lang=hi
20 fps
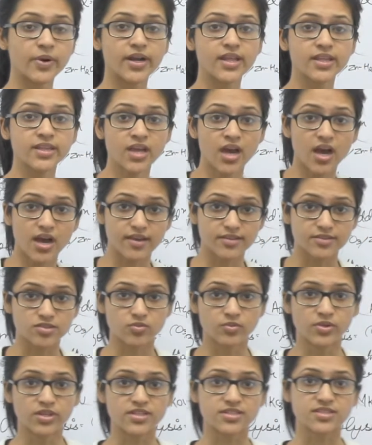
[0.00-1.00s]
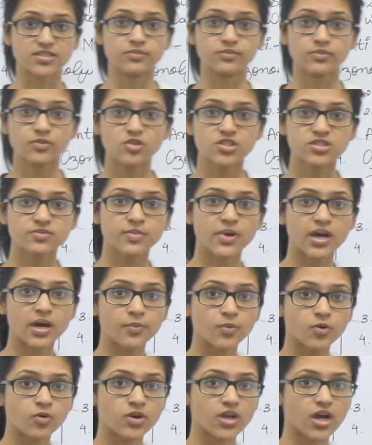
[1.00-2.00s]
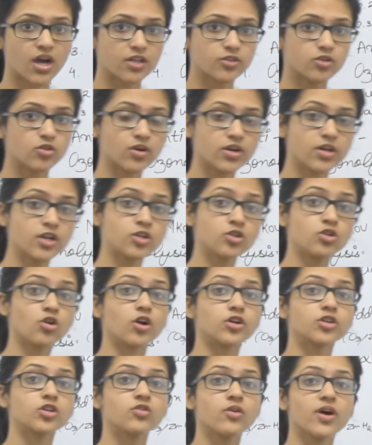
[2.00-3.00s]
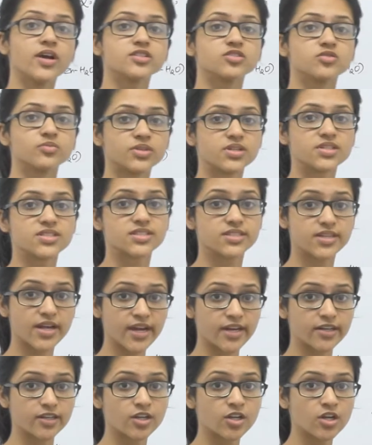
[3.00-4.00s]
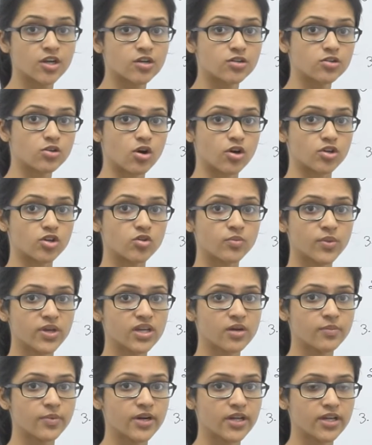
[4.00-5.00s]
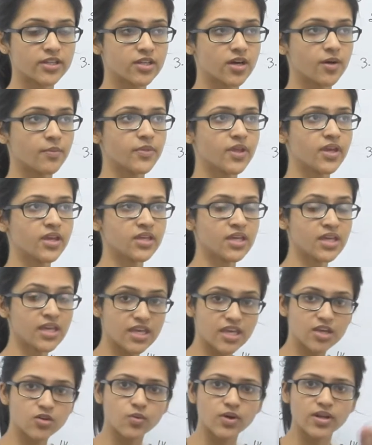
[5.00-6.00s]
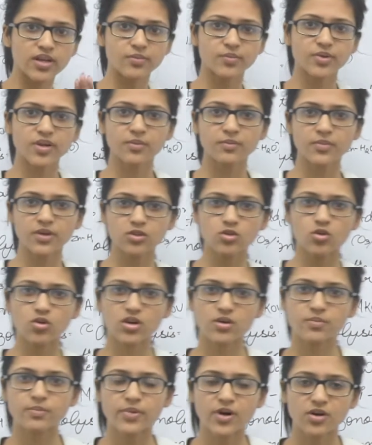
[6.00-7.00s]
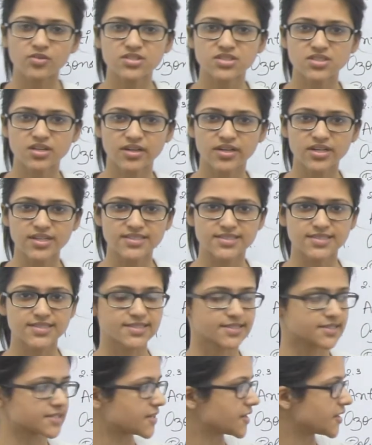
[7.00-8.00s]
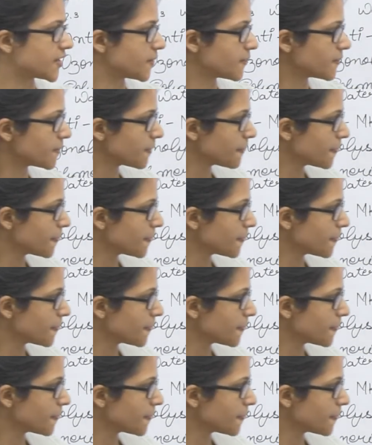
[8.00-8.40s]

पढ़ी थी आइसोमेरिज्म उसमें आपको याद होगा टोटो आइसोमर्स राइट टोटो में क्या पढ़ा था हमने कि इक्विलिब्रियम में दो कंपाउंड्स अगर एग्जिस्ट करें